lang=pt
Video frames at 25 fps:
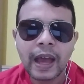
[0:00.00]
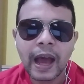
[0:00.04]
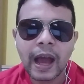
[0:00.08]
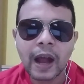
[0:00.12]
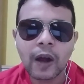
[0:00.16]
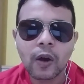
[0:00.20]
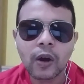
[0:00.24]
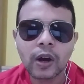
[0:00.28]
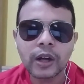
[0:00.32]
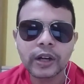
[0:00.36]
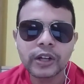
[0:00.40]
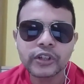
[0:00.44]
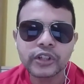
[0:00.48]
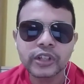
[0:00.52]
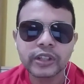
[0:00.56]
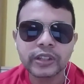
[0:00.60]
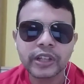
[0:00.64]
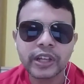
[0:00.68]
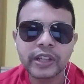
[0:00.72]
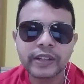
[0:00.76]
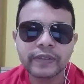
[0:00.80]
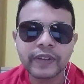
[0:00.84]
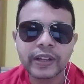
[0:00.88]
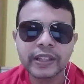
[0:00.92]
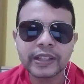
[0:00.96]
Agora,
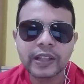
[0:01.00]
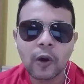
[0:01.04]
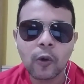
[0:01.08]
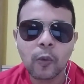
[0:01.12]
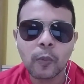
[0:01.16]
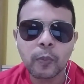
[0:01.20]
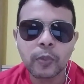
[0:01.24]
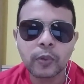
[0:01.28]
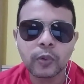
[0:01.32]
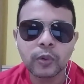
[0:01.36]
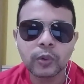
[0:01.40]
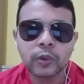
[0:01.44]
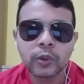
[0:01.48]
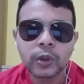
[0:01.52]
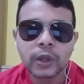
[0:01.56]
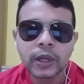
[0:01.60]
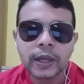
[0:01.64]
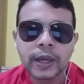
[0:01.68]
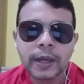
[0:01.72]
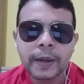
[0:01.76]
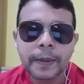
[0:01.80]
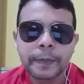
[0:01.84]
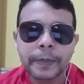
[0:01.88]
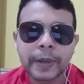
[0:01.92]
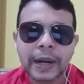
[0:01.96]
gente, a gente vai dar um pulo
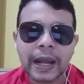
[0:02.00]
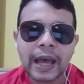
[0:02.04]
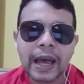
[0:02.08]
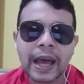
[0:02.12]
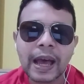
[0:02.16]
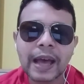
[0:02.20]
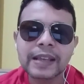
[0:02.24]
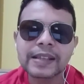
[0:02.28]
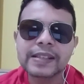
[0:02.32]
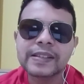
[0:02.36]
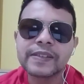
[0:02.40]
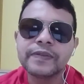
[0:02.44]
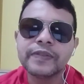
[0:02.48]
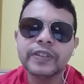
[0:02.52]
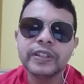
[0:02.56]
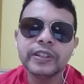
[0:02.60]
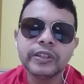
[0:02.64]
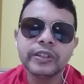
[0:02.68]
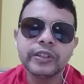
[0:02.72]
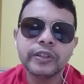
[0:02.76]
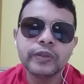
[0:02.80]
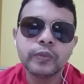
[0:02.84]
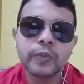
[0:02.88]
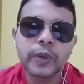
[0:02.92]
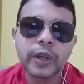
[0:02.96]
para as
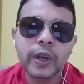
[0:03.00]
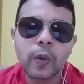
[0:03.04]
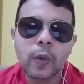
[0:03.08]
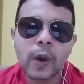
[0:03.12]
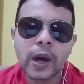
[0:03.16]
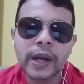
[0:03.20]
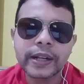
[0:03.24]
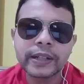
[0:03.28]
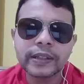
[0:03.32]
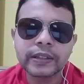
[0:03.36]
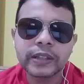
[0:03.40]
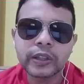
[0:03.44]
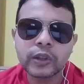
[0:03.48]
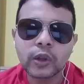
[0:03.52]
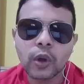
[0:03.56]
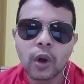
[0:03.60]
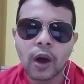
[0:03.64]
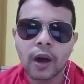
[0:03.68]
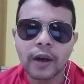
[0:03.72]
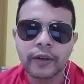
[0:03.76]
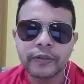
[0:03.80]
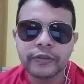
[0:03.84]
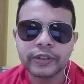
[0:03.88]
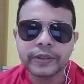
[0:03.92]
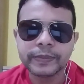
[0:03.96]

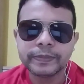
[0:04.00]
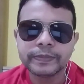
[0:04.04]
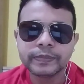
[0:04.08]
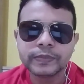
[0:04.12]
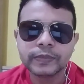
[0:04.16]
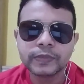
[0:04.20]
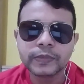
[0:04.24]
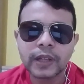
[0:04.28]
21h49.